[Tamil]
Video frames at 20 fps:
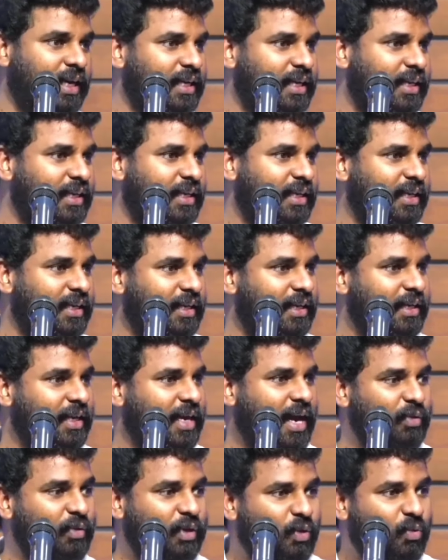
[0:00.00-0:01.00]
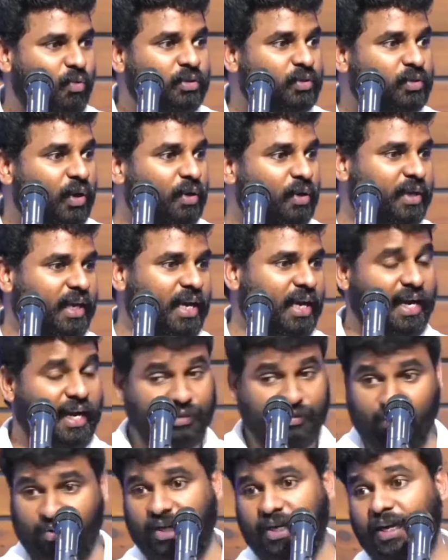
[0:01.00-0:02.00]
எனக்கு அவன்கிட்ட ஒன்றும் சொல்ல முடியல
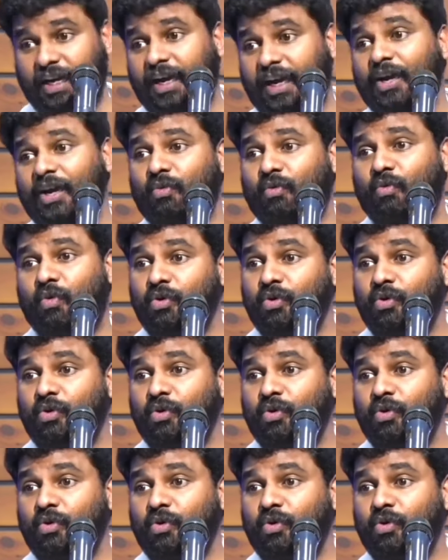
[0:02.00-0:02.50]
ஆனா சொன்னேன் டேய்